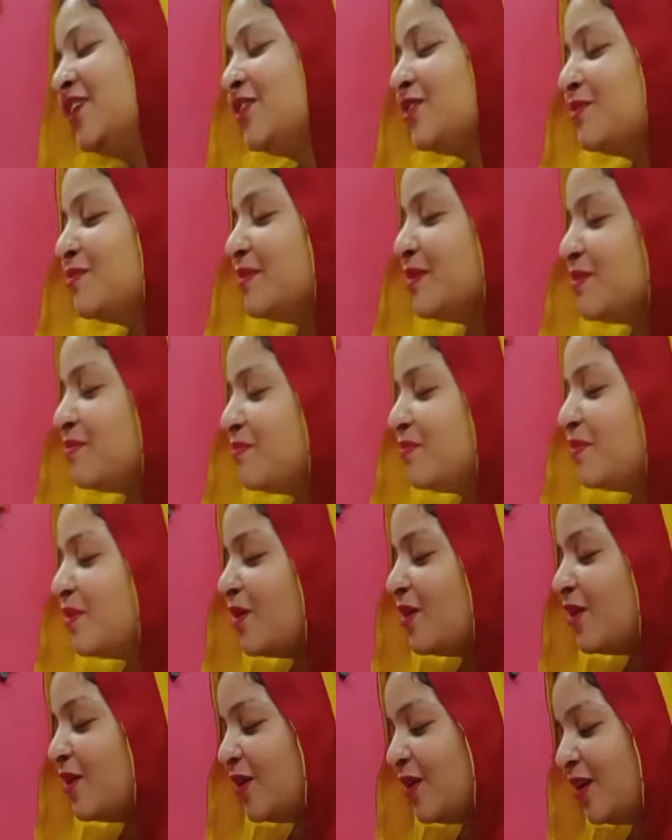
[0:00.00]
ये तो मुझे
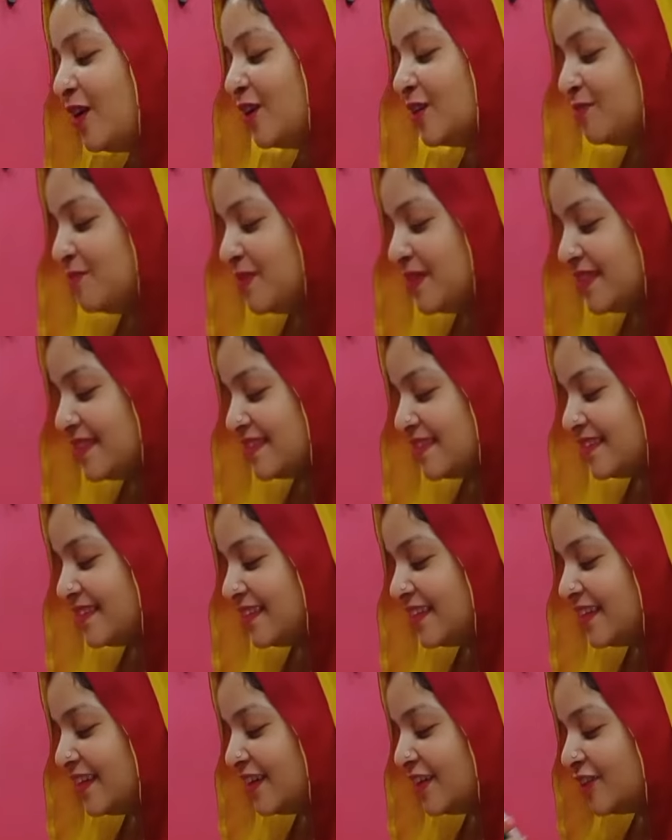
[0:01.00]
बहुत
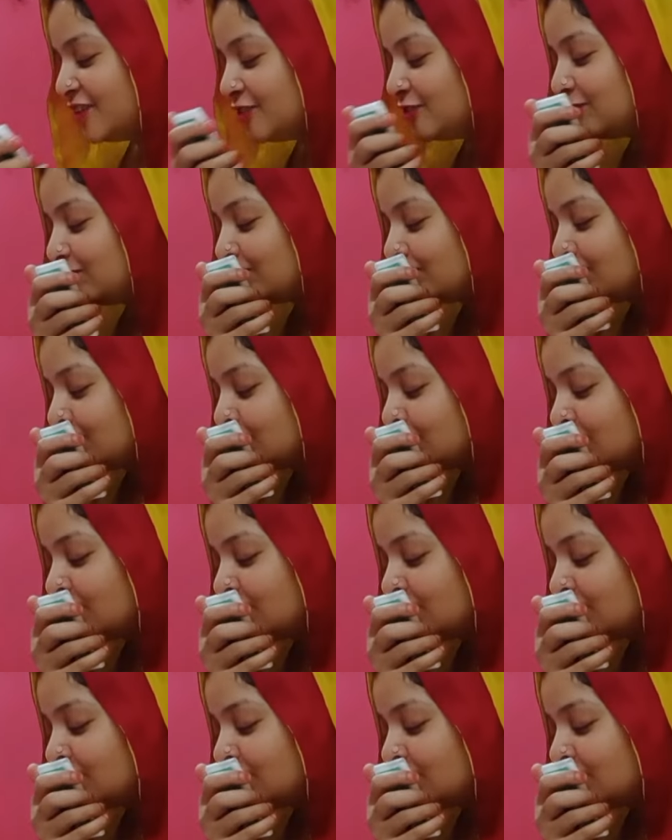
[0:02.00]
पसंद है